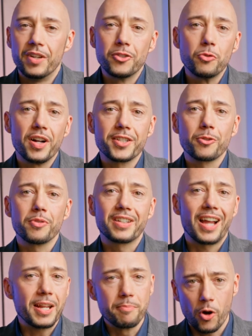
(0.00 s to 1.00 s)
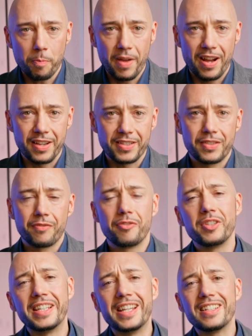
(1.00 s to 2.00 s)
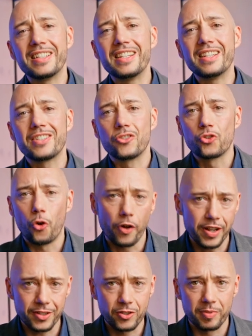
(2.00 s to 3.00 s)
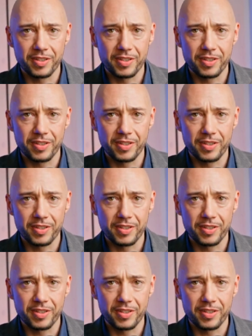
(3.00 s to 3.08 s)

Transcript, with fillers: Wenn du also keinen Bock mehr hast, für jeden Lead teuer zu